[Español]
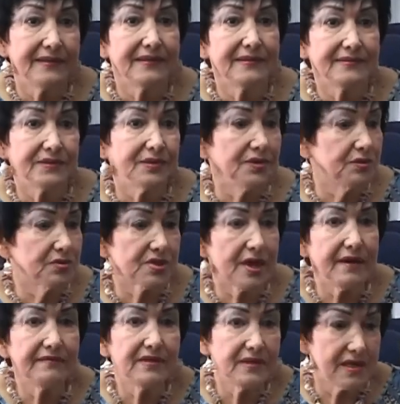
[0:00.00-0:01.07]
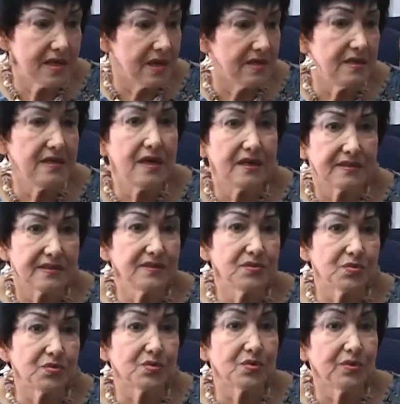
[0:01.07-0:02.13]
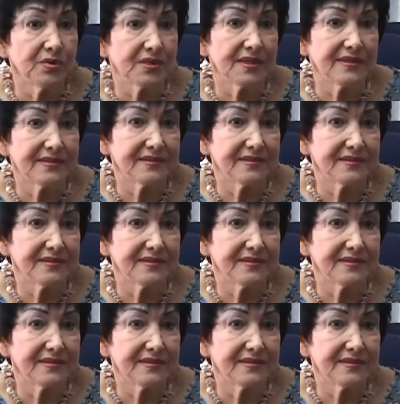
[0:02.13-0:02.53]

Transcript: Entonces ellos saben que allí hacen sus cosas.